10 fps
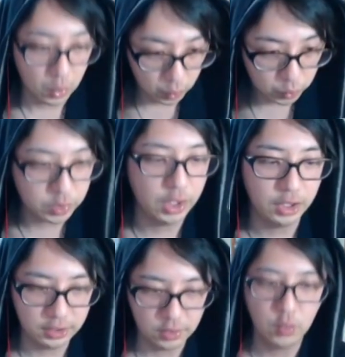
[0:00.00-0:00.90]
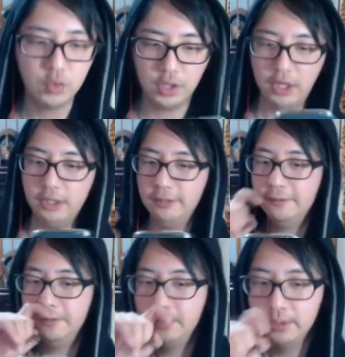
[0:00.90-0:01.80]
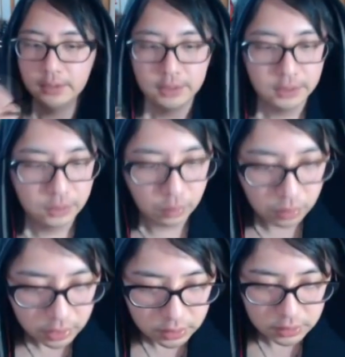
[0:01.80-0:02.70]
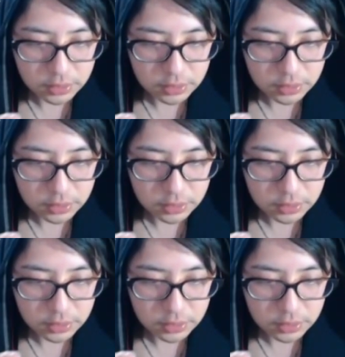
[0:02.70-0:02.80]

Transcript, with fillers: おー OKOK これ